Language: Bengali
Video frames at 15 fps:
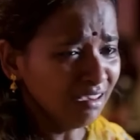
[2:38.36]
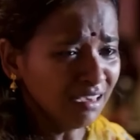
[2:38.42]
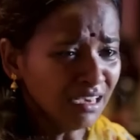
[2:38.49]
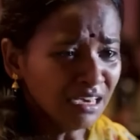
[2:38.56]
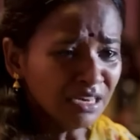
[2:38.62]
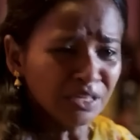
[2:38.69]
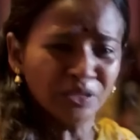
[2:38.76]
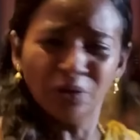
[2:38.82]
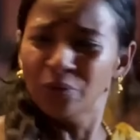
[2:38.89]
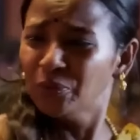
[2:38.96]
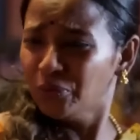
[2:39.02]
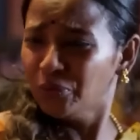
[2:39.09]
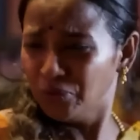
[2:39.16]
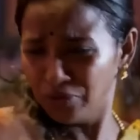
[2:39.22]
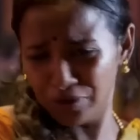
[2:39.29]
রমার
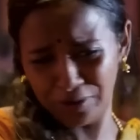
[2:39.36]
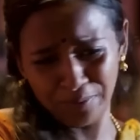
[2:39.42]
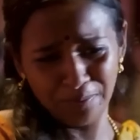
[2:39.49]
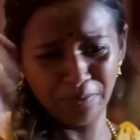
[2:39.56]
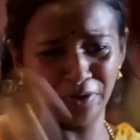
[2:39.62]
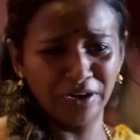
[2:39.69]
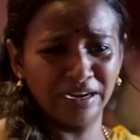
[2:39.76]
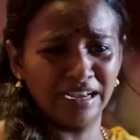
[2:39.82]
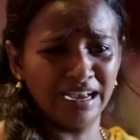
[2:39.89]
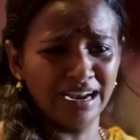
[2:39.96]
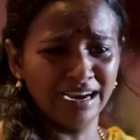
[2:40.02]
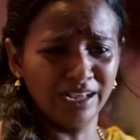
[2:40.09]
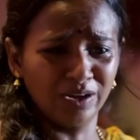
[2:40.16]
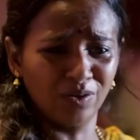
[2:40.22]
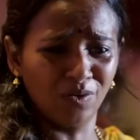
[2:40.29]
ভেতরে মা হবার
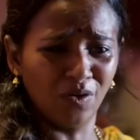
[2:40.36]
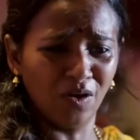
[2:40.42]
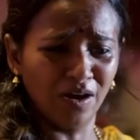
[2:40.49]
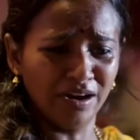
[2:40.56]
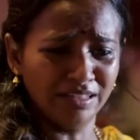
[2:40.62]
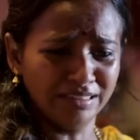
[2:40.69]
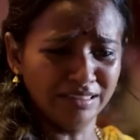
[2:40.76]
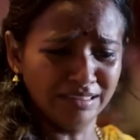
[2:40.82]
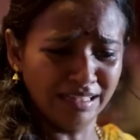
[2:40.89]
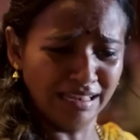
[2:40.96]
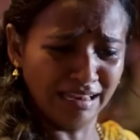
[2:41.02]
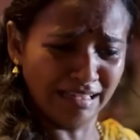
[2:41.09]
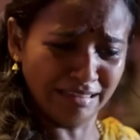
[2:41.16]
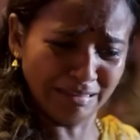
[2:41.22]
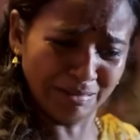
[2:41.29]
কোনো লক্ষণই দেখা
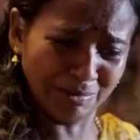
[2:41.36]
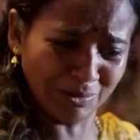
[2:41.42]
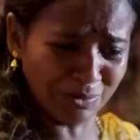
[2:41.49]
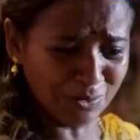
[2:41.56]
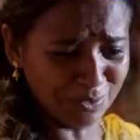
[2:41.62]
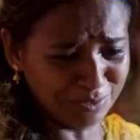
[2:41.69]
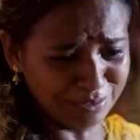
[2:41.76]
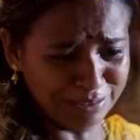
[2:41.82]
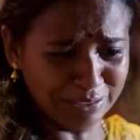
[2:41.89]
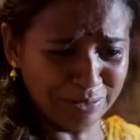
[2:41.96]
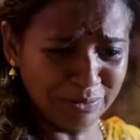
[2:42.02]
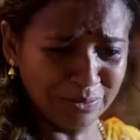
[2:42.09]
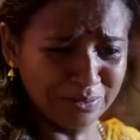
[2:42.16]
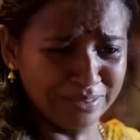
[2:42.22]
যায় না তো যাই হোক